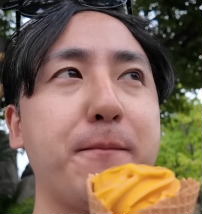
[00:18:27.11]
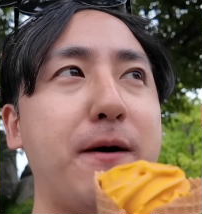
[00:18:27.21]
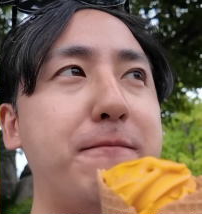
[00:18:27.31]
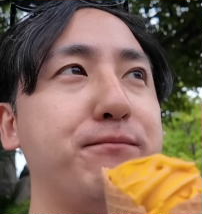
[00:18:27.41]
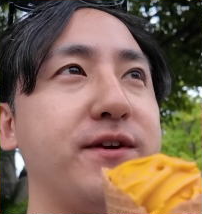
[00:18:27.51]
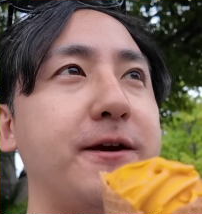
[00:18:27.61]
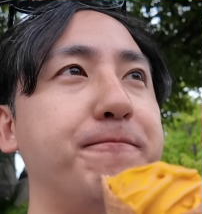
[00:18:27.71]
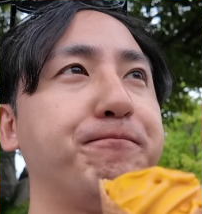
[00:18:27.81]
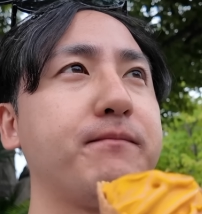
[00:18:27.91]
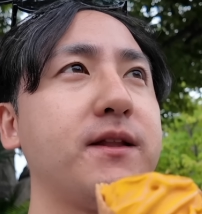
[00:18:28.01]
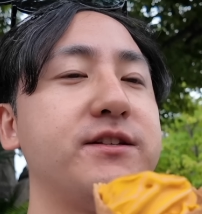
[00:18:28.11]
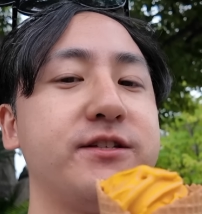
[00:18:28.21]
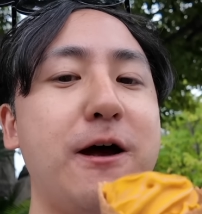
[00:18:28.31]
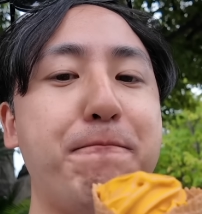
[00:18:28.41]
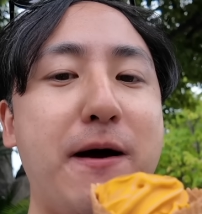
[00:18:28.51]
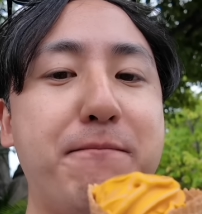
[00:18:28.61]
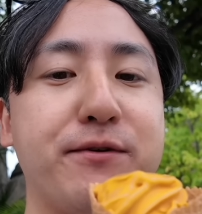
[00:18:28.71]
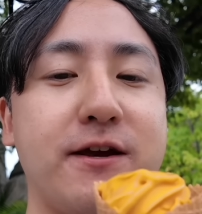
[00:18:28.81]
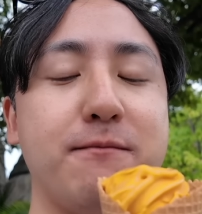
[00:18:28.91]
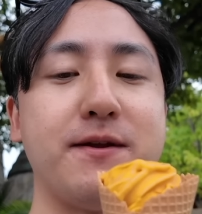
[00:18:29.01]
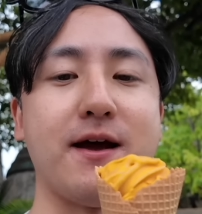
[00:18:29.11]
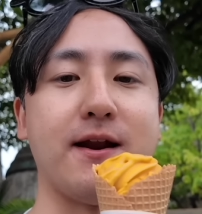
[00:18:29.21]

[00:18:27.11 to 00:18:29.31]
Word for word: パンプキンザ・パンプキンみたい